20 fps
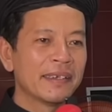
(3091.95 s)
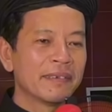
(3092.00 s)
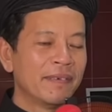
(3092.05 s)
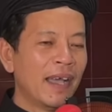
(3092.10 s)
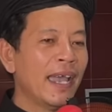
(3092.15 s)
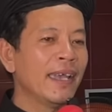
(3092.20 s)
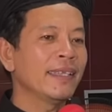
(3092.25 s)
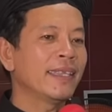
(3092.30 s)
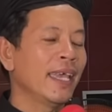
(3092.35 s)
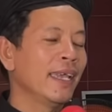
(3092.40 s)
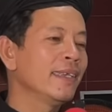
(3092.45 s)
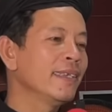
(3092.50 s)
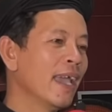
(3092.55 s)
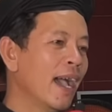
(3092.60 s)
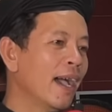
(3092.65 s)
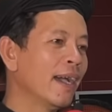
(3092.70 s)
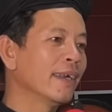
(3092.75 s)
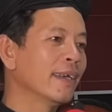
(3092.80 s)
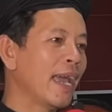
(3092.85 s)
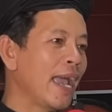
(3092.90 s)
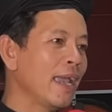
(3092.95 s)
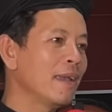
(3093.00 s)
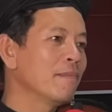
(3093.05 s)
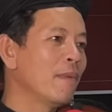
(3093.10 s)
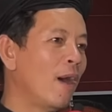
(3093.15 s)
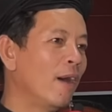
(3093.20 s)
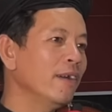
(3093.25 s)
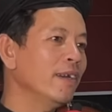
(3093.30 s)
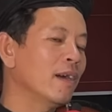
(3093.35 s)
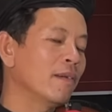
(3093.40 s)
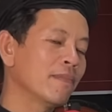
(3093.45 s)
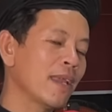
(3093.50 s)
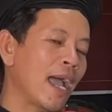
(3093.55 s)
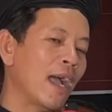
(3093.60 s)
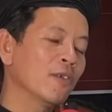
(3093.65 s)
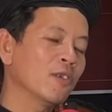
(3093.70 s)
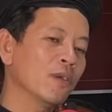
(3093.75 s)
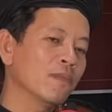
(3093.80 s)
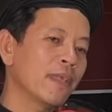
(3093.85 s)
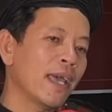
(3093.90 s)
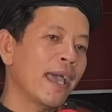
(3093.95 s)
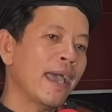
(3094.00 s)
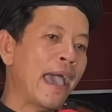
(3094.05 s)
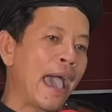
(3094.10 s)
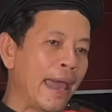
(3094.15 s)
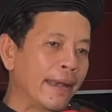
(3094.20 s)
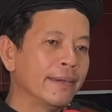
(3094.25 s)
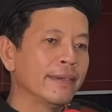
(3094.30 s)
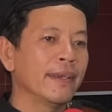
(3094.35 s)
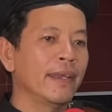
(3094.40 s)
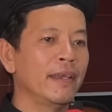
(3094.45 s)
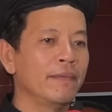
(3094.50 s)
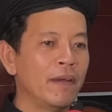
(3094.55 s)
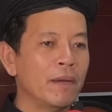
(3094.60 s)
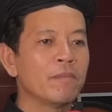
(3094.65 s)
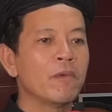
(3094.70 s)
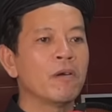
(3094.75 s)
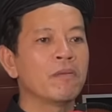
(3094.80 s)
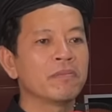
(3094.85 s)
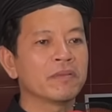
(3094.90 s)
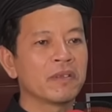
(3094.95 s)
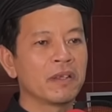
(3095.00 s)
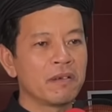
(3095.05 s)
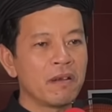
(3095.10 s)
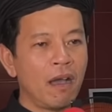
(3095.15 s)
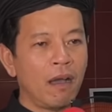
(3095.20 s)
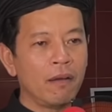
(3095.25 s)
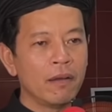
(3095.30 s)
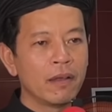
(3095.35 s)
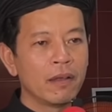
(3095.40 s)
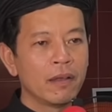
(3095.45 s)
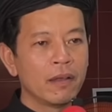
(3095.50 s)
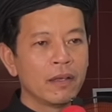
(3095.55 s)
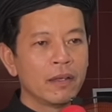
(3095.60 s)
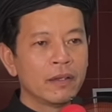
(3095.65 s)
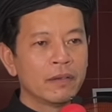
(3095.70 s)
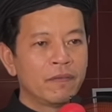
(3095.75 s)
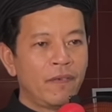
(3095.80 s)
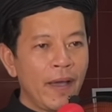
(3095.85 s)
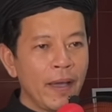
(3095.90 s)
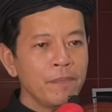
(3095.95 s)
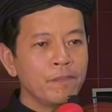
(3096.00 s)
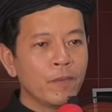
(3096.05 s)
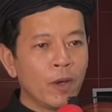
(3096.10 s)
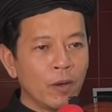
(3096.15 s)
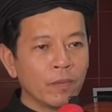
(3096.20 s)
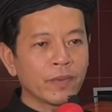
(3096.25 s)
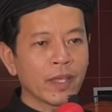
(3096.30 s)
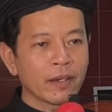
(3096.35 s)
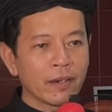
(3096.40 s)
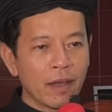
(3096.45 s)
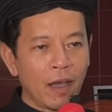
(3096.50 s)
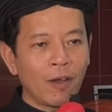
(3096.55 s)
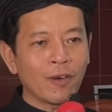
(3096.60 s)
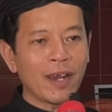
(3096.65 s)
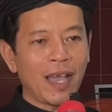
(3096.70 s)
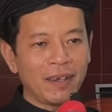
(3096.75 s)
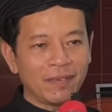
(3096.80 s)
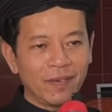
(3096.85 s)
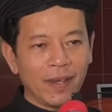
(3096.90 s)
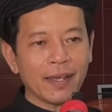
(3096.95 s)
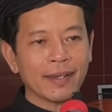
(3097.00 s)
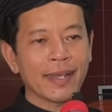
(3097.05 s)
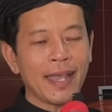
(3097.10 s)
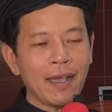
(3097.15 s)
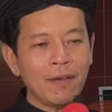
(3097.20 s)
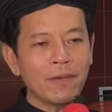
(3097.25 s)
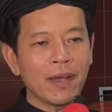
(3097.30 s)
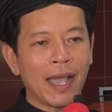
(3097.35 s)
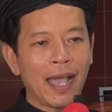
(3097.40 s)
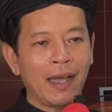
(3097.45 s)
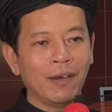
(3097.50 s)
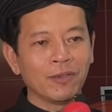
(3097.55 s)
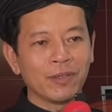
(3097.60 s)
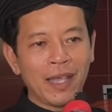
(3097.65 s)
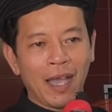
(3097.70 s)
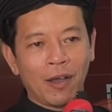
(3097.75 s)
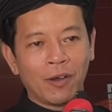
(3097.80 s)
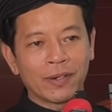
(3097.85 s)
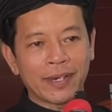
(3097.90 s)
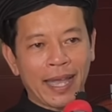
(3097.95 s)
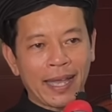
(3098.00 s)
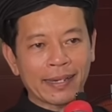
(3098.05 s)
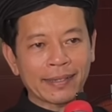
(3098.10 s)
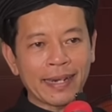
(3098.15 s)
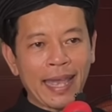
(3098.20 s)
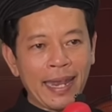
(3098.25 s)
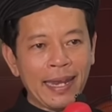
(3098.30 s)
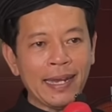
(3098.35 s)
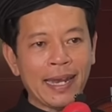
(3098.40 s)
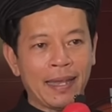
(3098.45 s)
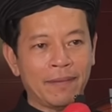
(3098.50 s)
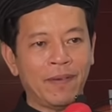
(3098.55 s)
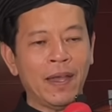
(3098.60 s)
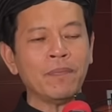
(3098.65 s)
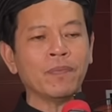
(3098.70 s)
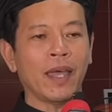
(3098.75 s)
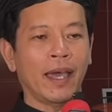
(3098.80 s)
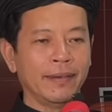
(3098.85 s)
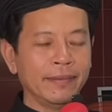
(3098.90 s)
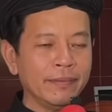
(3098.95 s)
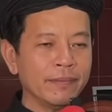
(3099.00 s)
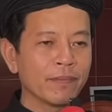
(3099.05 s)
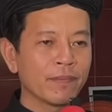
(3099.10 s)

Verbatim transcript: vậy thì giờ này mỗi đồng đạo chúng ta hành trì pháp môn tịnh độ pháp môn tịnh độ đạo Phật giáo hòa hảo dầu rằng đây là pháp tịnh